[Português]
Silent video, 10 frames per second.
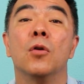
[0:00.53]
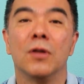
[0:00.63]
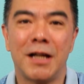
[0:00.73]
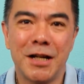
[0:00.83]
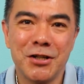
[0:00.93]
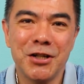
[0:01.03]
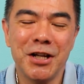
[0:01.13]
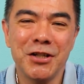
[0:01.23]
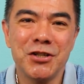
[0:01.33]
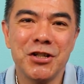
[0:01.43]
Olá,
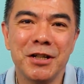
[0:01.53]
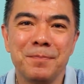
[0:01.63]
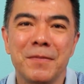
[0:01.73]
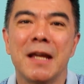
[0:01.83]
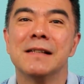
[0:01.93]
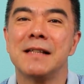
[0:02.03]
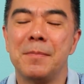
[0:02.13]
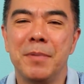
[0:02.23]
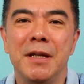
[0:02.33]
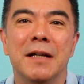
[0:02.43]
gente!
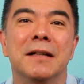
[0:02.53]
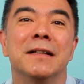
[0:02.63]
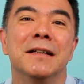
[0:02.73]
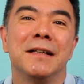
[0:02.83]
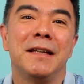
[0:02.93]
Sabia